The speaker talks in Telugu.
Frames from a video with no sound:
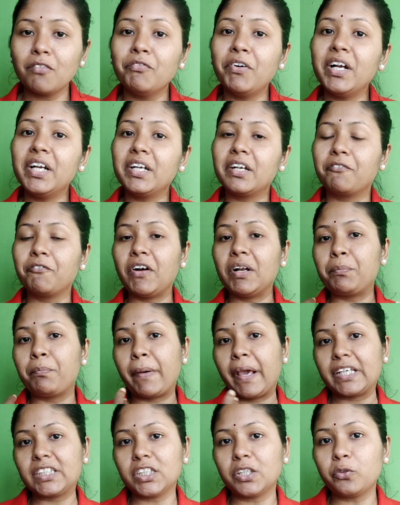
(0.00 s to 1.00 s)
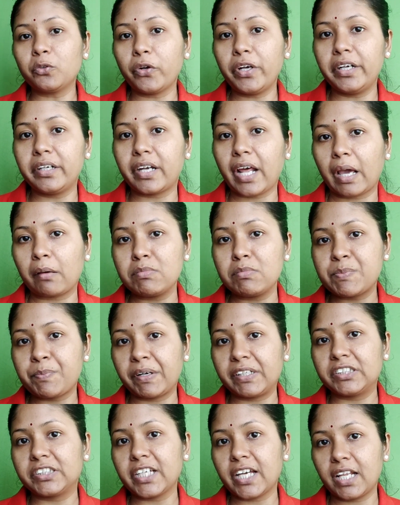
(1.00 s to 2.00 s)
వాళ్ళ వాళ్ళ పేషెంట్తోని టైం
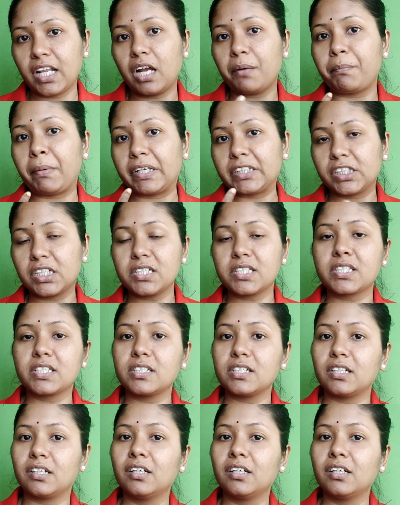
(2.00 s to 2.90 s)
స్పెండ్ చేయాలా ఆ పేషెంట్స్